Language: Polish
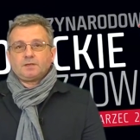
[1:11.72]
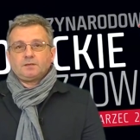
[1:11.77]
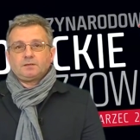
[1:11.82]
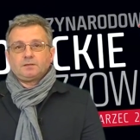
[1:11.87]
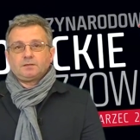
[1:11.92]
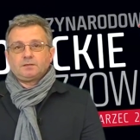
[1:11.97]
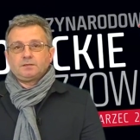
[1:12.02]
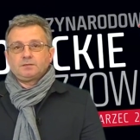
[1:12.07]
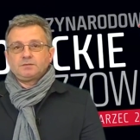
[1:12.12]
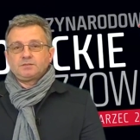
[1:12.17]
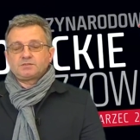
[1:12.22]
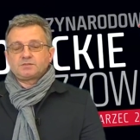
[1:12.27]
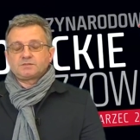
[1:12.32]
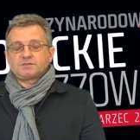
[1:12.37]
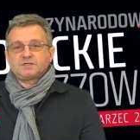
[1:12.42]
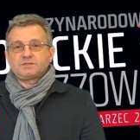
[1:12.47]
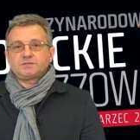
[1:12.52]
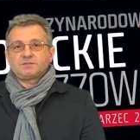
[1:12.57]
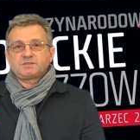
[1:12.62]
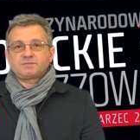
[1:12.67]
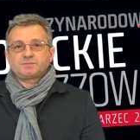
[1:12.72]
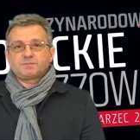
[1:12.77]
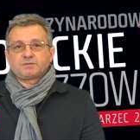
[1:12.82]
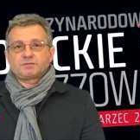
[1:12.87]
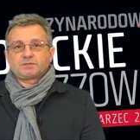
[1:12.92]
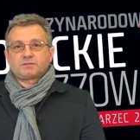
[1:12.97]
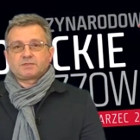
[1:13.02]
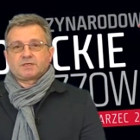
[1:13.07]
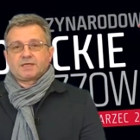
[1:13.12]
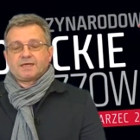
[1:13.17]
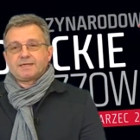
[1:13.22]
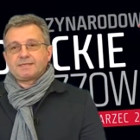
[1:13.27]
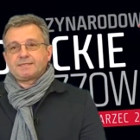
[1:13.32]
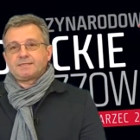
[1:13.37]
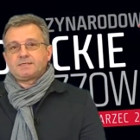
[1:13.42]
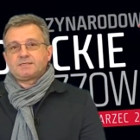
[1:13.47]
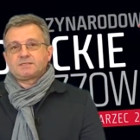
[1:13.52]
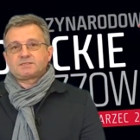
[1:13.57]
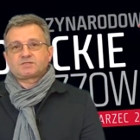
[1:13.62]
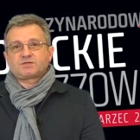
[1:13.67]
e, niecodzienne
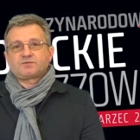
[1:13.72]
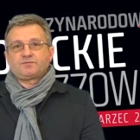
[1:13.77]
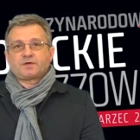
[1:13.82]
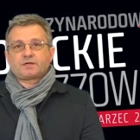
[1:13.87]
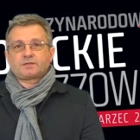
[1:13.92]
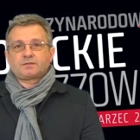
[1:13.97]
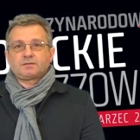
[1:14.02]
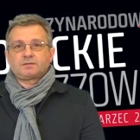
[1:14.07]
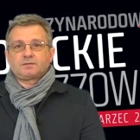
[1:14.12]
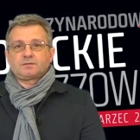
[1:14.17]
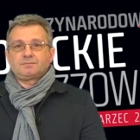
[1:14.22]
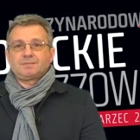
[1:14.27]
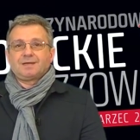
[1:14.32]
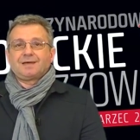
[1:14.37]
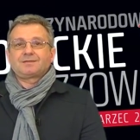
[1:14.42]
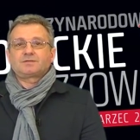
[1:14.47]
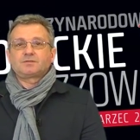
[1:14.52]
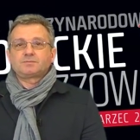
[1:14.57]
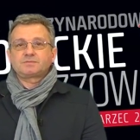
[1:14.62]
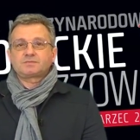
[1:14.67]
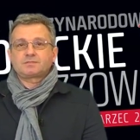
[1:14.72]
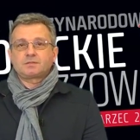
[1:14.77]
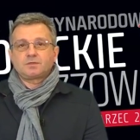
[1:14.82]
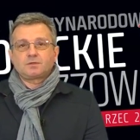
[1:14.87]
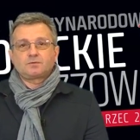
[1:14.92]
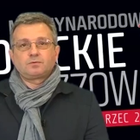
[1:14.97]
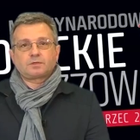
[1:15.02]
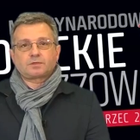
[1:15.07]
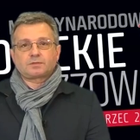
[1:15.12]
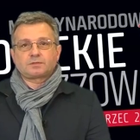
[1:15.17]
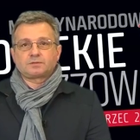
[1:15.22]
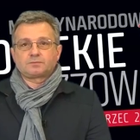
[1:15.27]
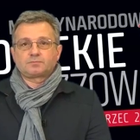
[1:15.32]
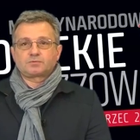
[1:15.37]
spotkanie z kwartetem Atom String Quartet.